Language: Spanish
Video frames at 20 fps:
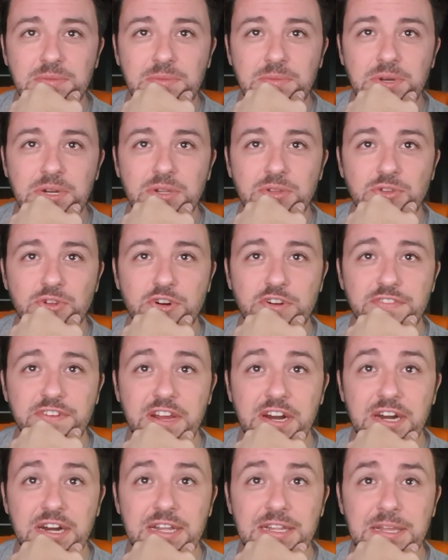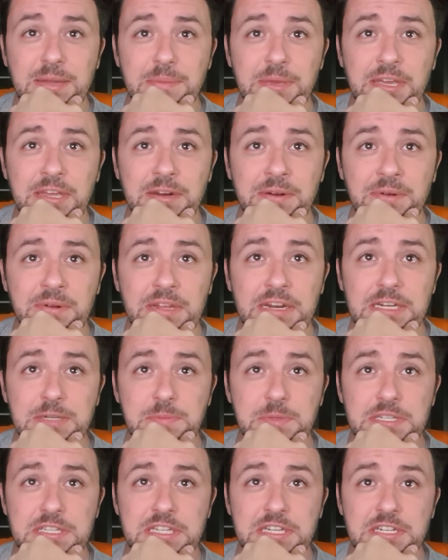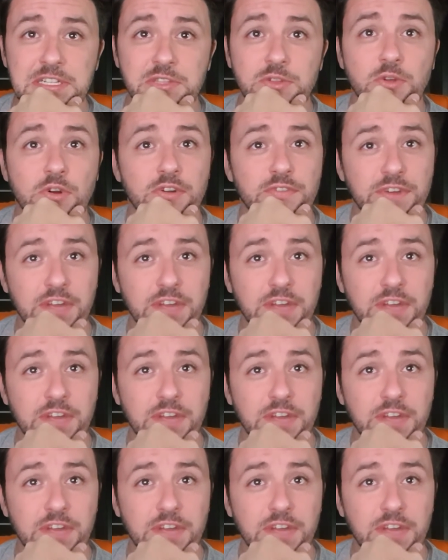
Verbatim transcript: Bueno, en Torre Ferrera también, en las piscinas de Torre